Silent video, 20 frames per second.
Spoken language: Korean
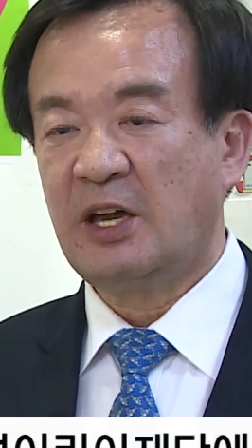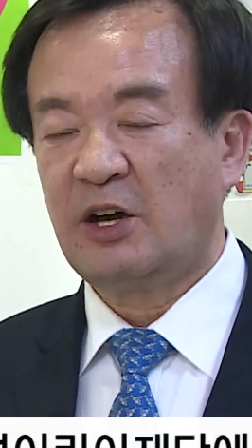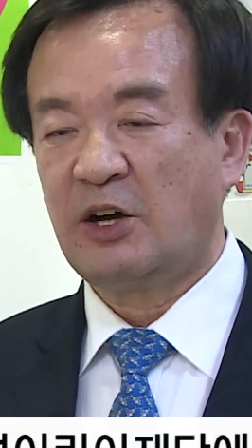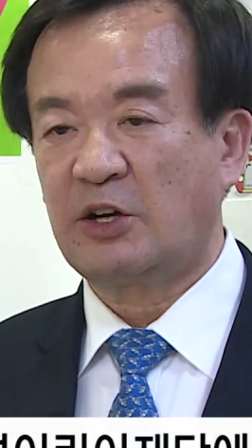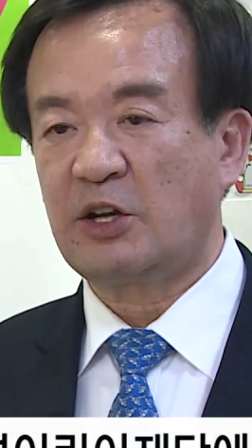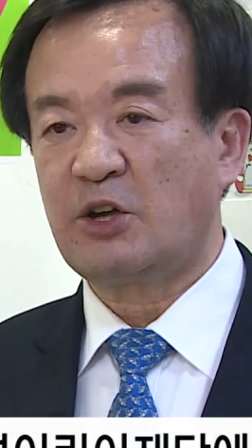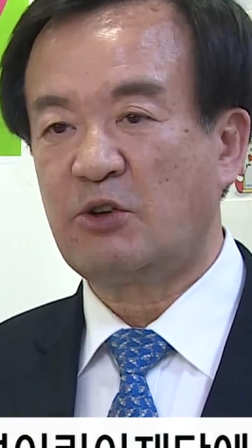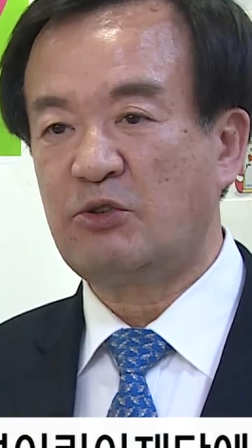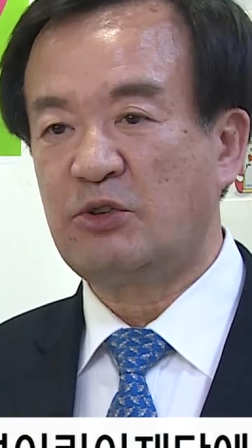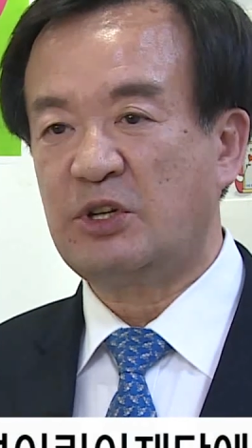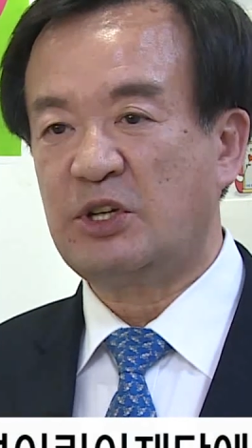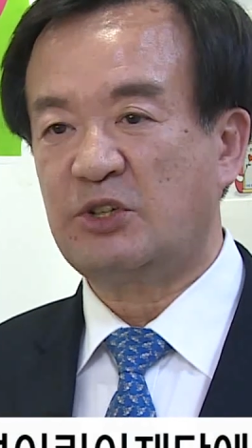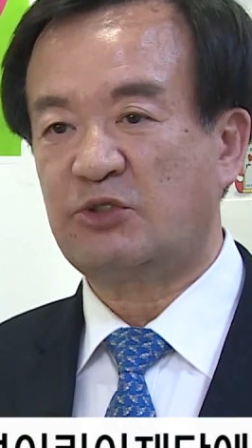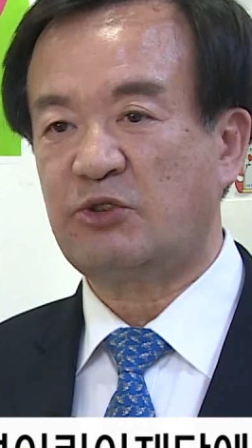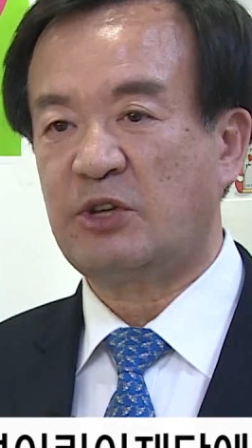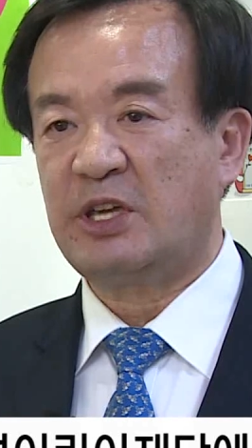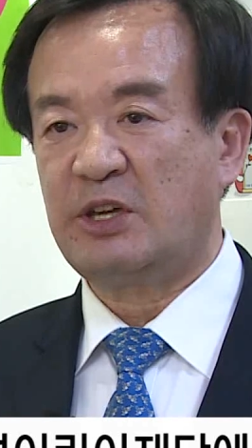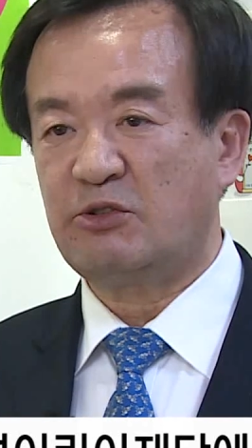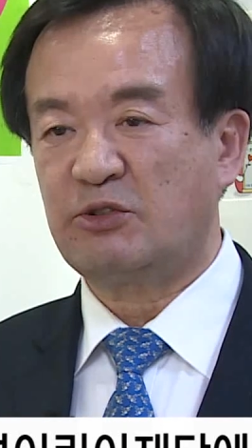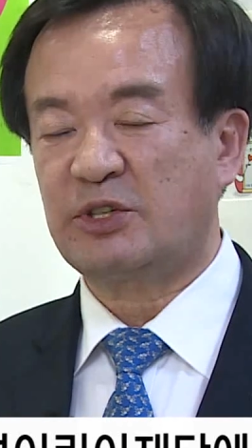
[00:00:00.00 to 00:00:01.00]
어려운
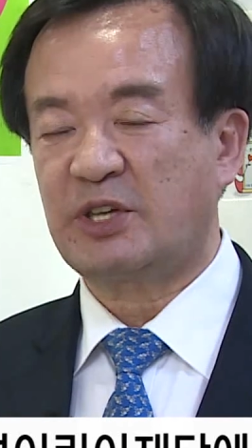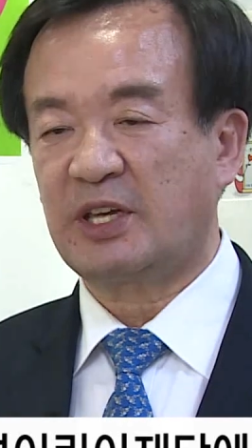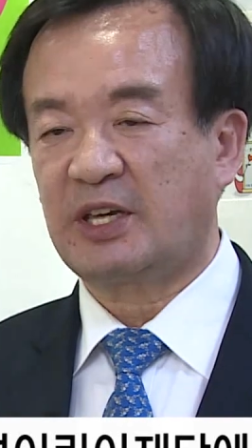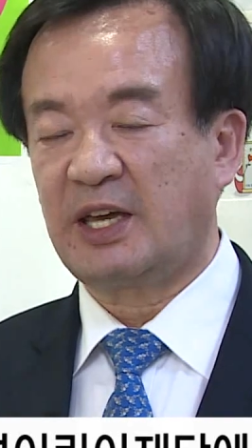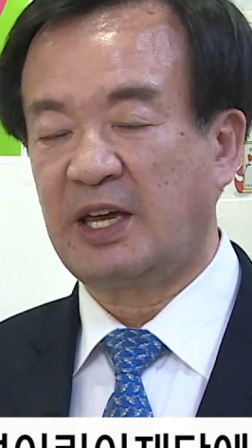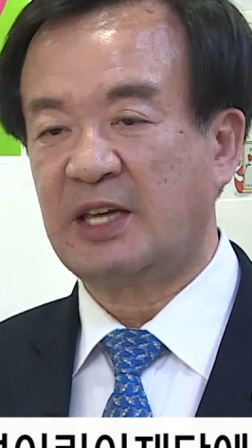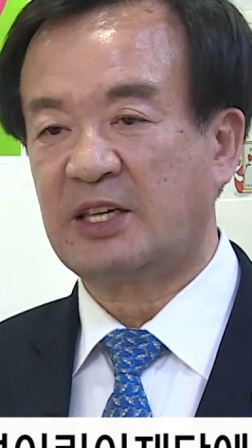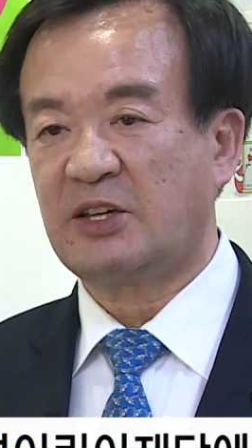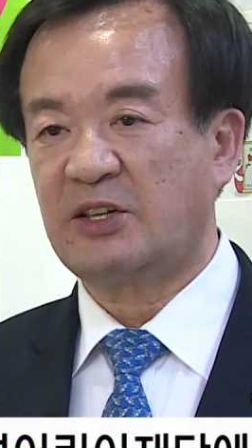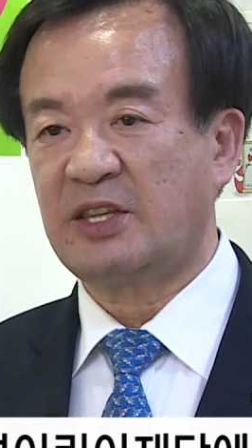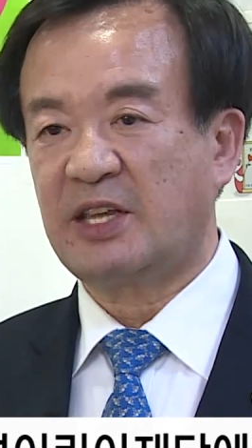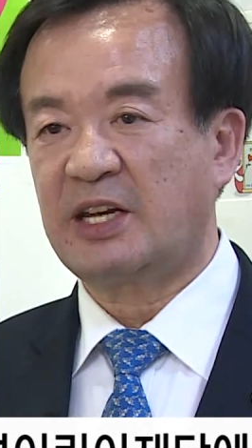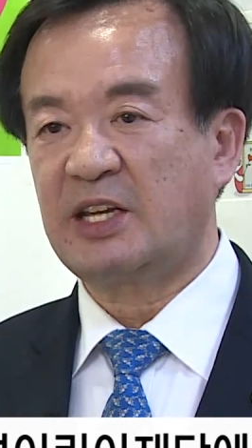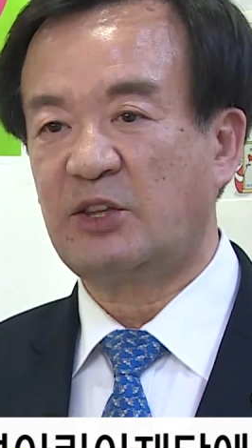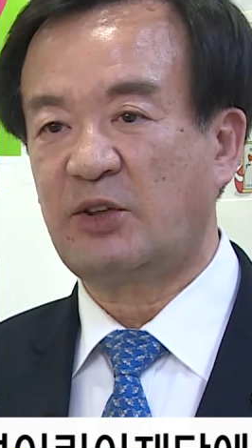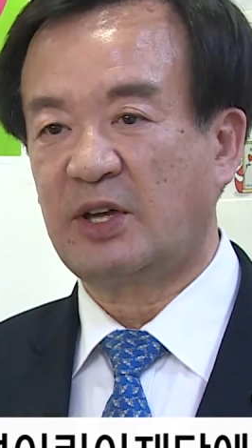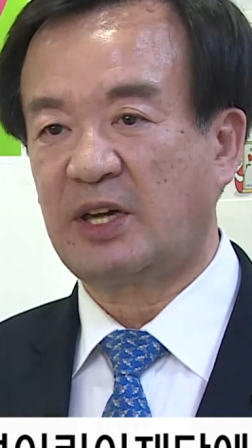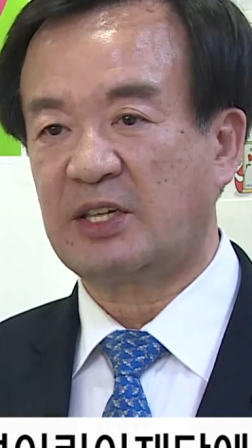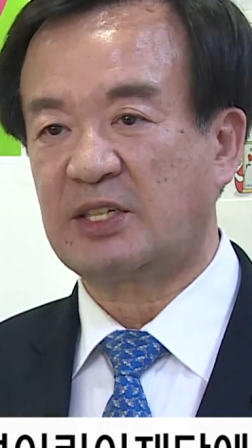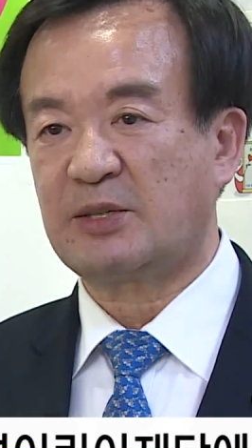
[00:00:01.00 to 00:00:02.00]
이웃에게 전달이
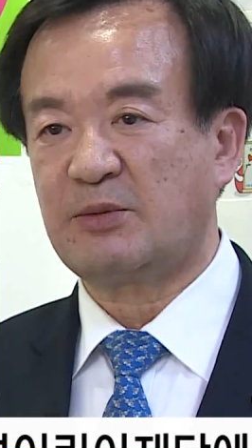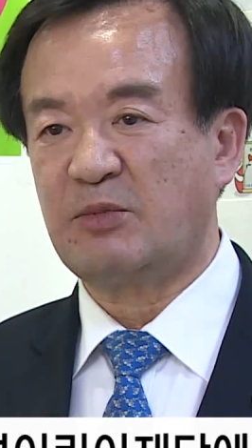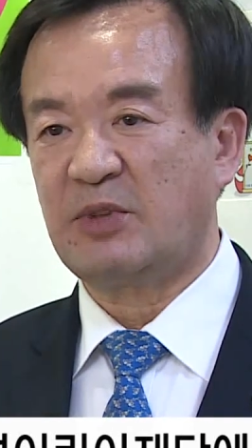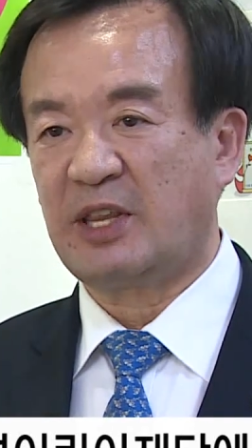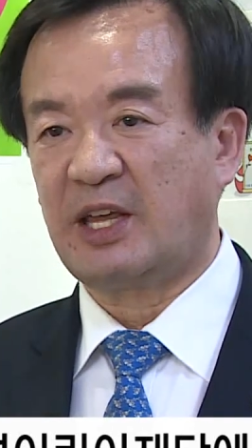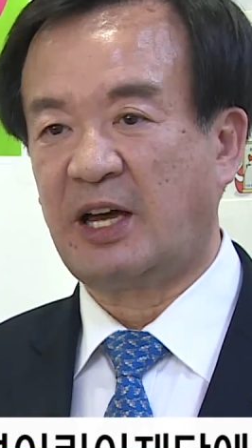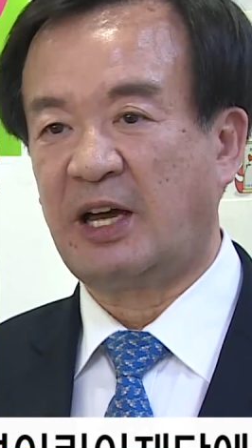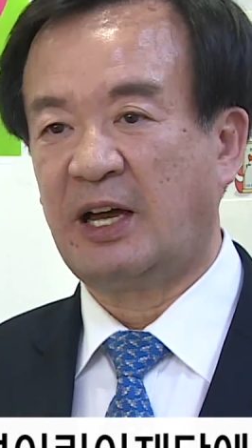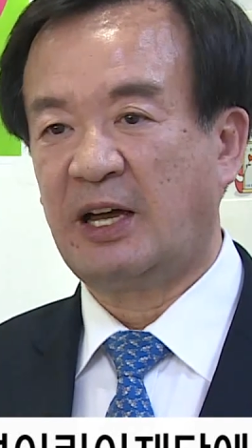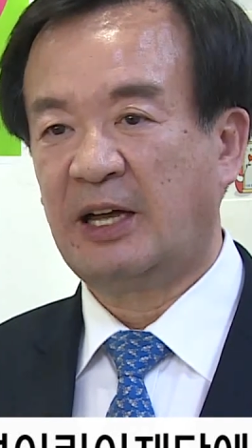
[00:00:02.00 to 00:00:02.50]
되겠습니다.